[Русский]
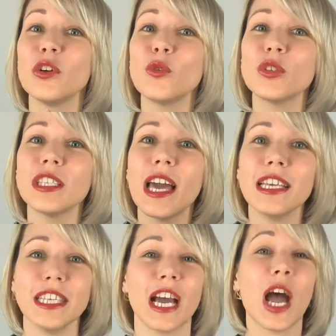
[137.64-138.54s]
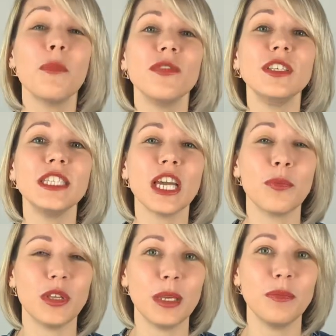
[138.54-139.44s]
узнаете обо всех
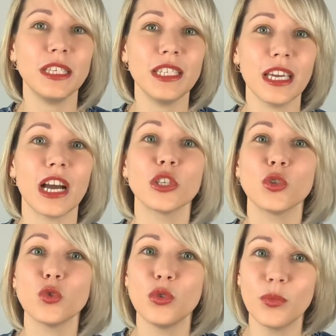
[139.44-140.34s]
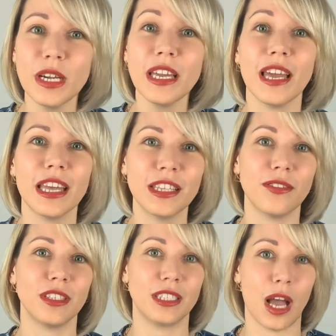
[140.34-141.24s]
перипетиях судьбы этого
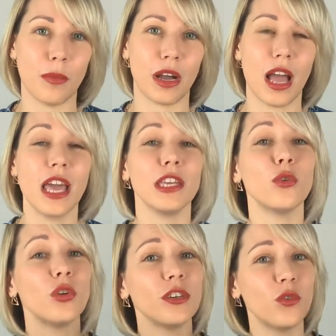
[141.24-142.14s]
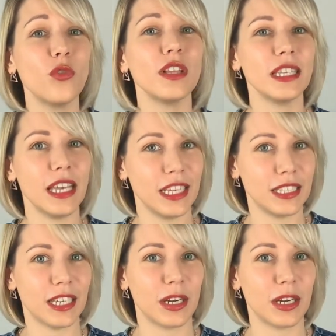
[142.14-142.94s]
замка и о его владельцах.